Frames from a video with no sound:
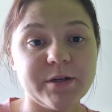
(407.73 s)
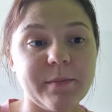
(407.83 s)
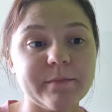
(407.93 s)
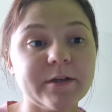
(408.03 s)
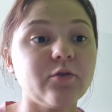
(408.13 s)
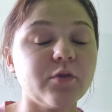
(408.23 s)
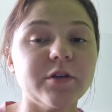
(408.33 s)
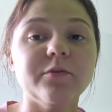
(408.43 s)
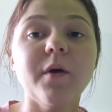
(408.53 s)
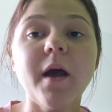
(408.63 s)
że mam te
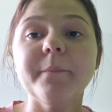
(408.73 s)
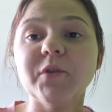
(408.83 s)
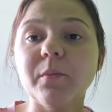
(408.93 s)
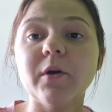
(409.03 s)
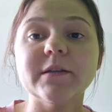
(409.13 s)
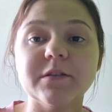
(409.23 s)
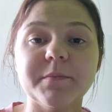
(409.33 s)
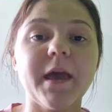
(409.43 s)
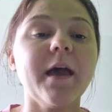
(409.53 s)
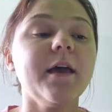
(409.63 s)
Cookidu, to mogę
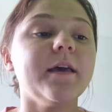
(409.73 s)
sobie